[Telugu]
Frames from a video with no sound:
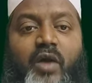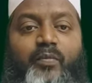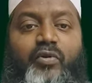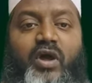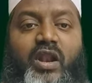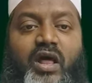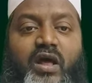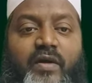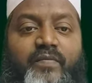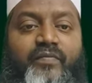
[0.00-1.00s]
అప్పుడు అల్లా
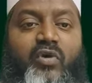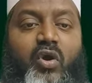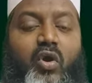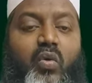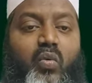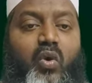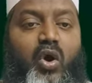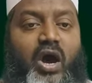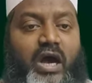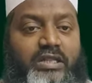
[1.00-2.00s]
ఓ
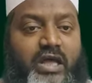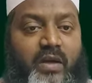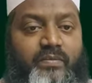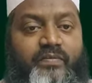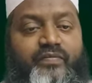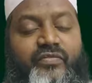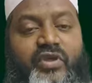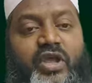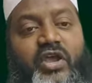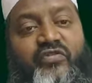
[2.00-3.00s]
ఆదాం
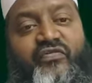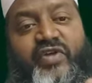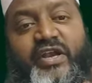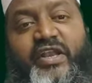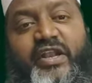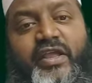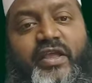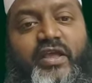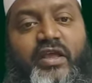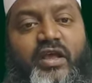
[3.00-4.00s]
వీటిని
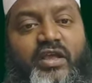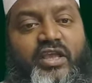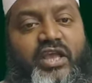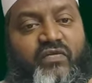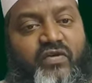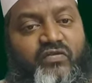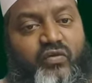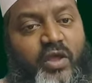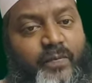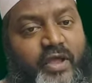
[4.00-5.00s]
ఈ
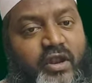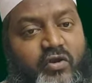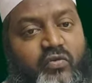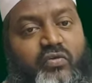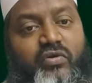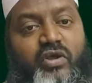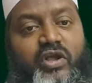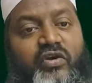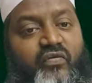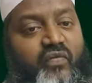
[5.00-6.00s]
వస్తువుల పేర్లను
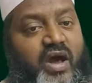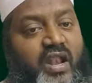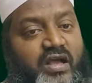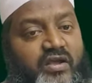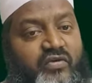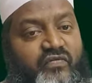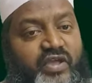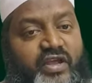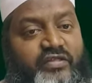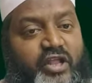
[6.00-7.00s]
వాళ్ళకు
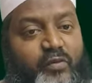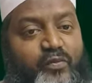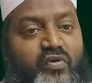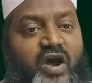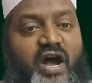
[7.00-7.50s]
వీరికి తెలుపు